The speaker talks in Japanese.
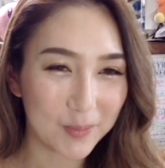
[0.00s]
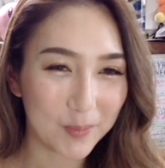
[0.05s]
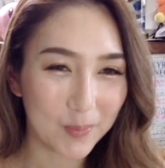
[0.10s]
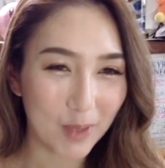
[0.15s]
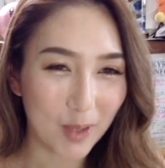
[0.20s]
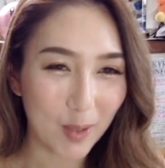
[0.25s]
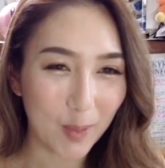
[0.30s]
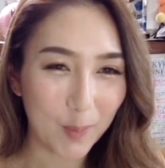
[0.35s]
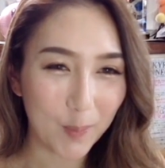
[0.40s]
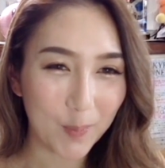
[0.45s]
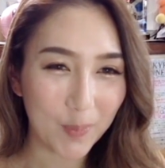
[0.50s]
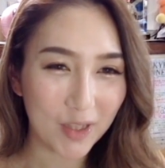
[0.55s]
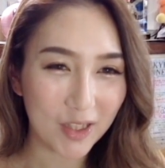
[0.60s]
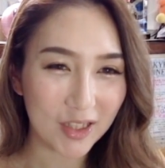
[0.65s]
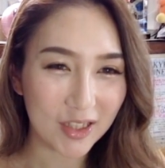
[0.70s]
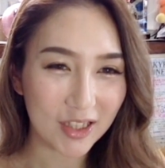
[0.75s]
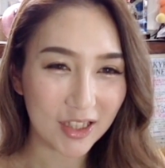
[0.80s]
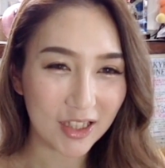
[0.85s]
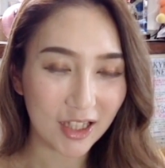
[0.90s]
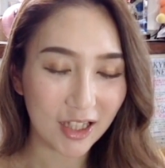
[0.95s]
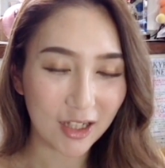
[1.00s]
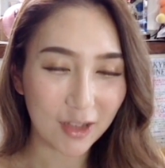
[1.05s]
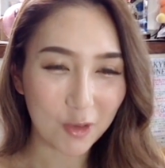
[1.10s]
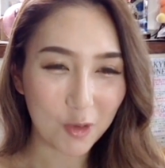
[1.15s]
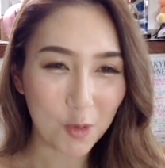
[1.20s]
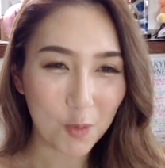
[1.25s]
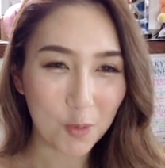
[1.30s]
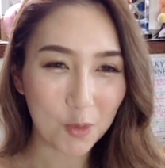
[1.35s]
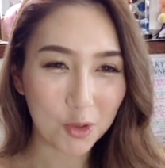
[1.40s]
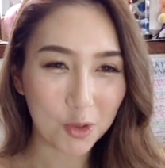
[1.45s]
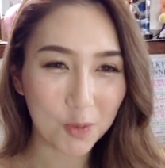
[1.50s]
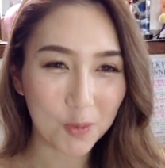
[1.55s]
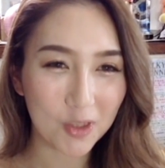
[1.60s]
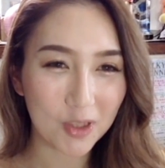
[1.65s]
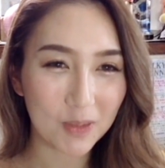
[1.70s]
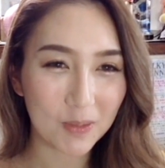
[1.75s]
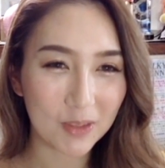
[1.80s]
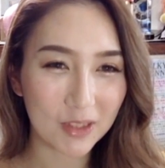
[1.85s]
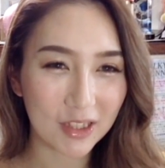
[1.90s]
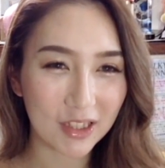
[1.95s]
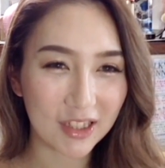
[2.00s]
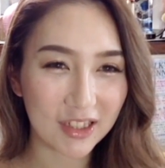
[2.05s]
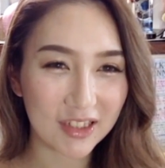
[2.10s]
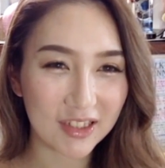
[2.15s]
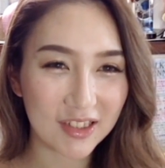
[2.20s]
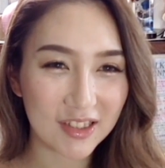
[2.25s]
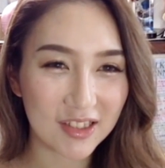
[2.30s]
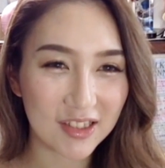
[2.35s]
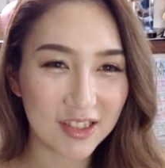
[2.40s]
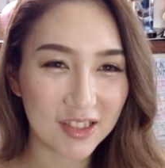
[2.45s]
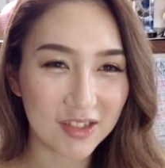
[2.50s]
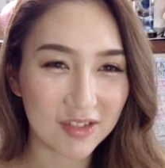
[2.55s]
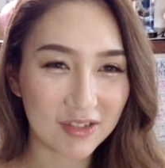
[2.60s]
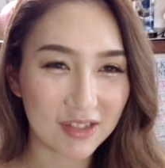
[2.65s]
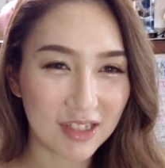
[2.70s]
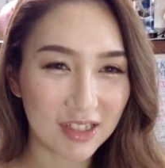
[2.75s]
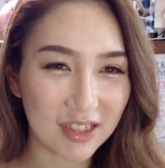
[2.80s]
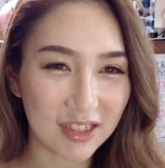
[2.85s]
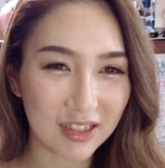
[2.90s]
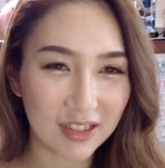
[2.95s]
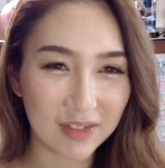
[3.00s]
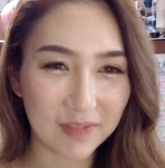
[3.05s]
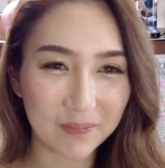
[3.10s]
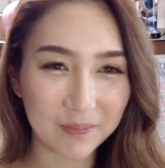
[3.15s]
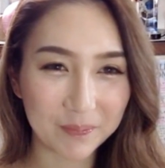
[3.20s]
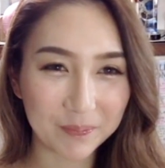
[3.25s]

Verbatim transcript: 盤面で7コンボ組めればね、いいんですけどね。